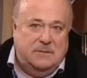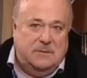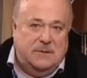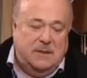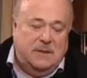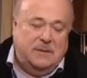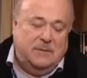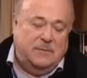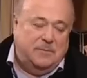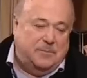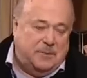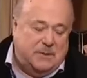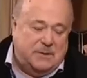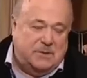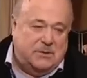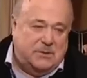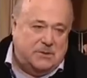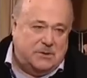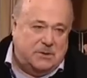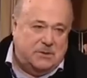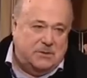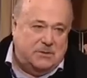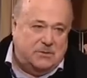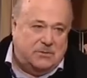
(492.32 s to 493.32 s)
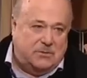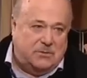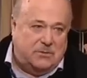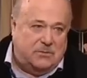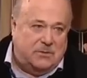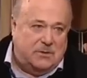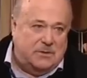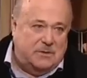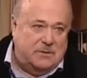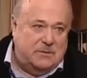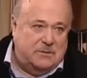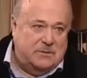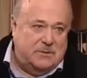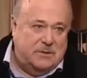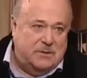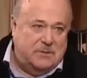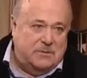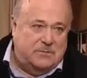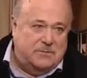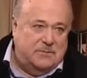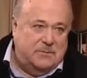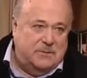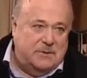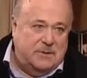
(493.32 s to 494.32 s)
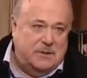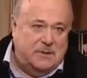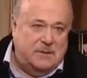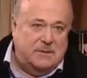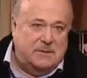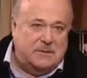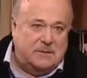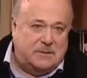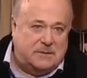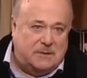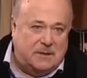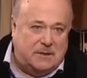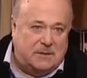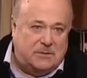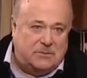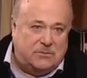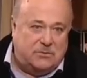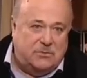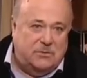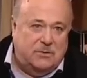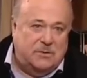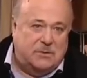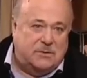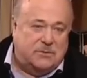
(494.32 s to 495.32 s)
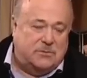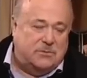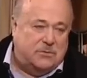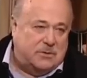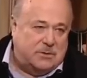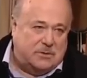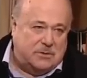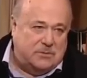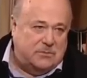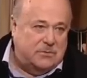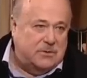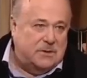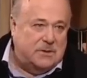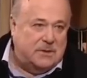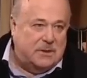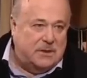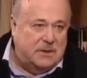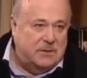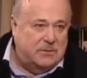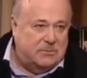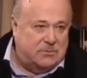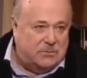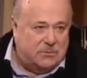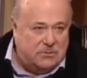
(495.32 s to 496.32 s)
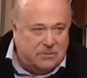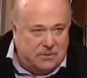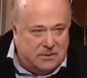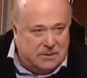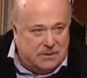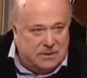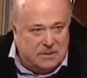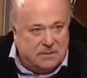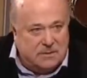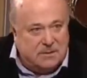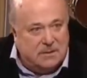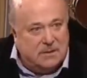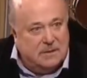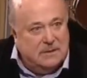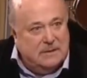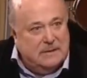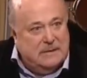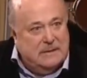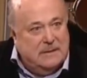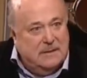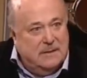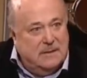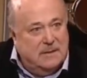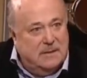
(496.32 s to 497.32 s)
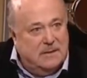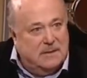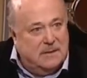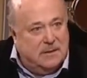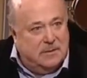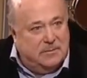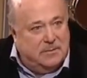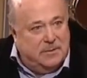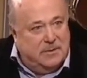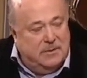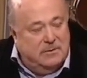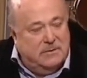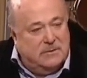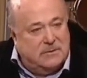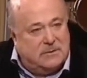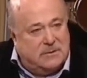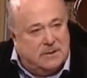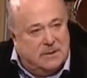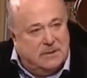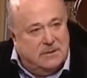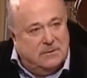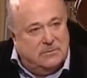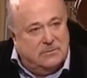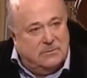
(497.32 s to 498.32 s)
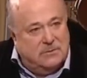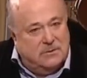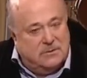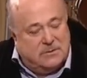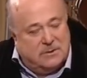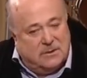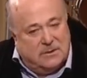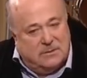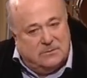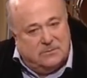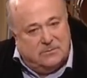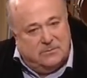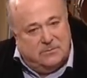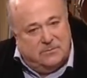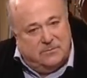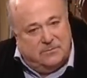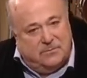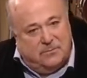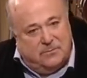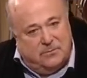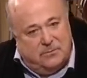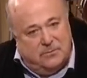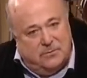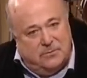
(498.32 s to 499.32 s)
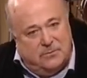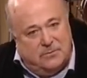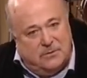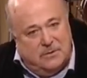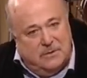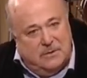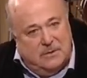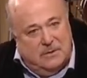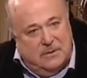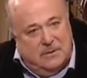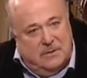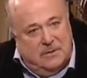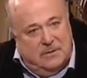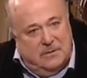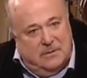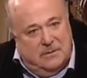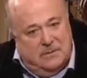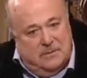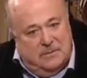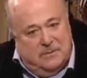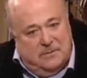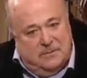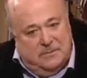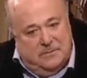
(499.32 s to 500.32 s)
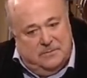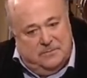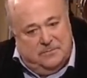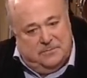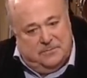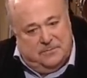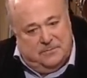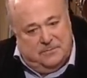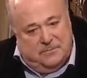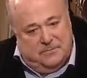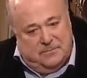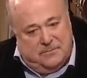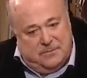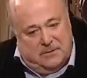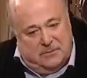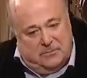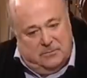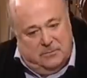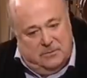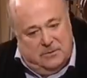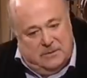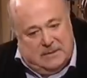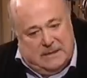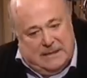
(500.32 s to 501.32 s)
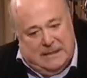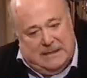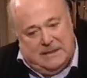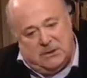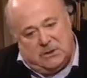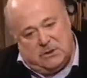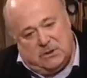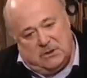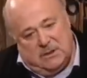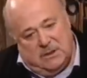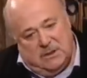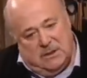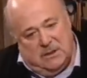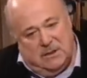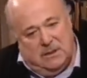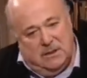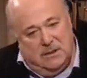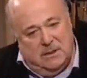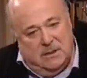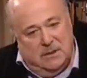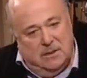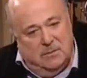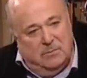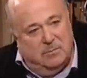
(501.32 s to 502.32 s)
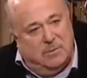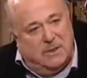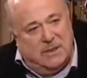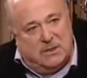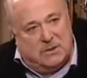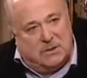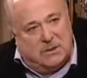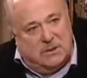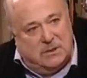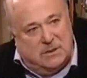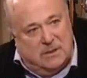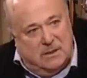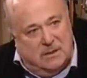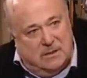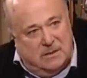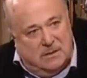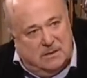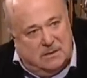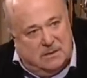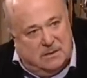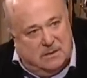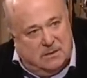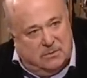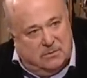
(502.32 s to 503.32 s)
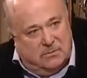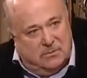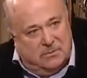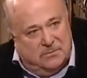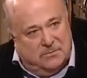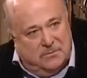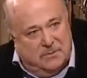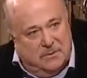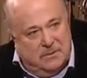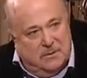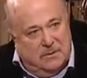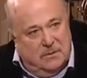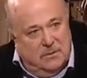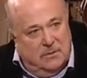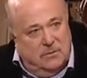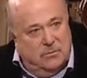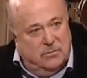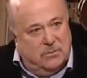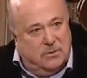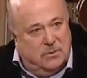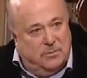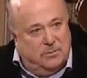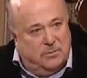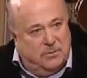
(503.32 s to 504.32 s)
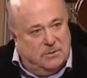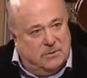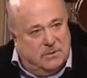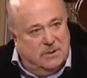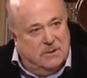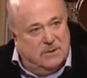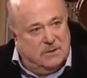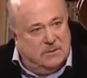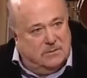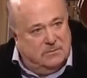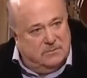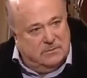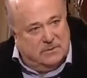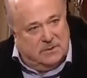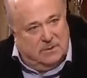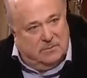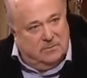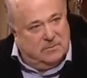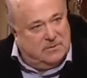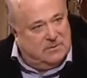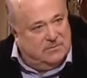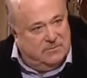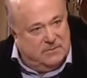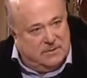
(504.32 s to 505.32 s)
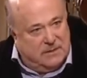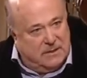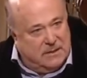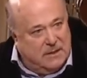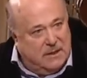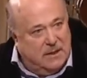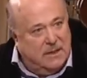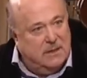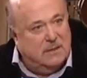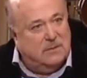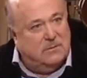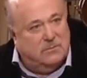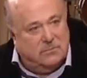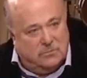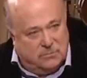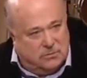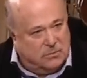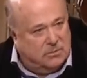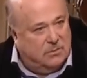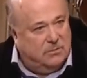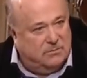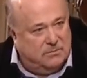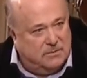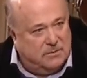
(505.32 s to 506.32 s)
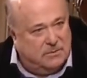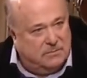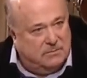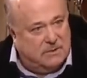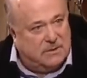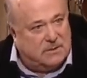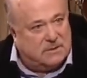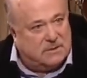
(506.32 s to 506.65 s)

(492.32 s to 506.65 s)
я по отношению к роли. Значит, я знал, что актеры, которые играют роль Ленина, они, как правило, сразу, сразу входят э, в, в такое клише положительных героев. Уже после этого там Свидригайлова, условно говоря,